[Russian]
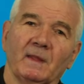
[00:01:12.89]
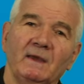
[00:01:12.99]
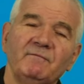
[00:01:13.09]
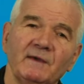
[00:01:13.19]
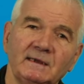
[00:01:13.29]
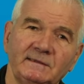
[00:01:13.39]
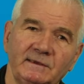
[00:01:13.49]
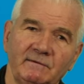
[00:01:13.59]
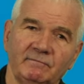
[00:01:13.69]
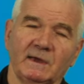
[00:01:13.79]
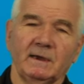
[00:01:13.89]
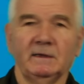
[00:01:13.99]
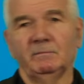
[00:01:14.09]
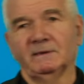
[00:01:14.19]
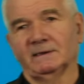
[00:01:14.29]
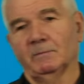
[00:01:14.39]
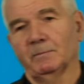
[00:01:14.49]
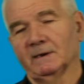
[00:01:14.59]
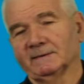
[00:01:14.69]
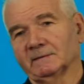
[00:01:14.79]
эффективно и
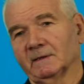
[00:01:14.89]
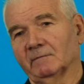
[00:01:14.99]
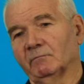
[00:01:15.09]
безопасно.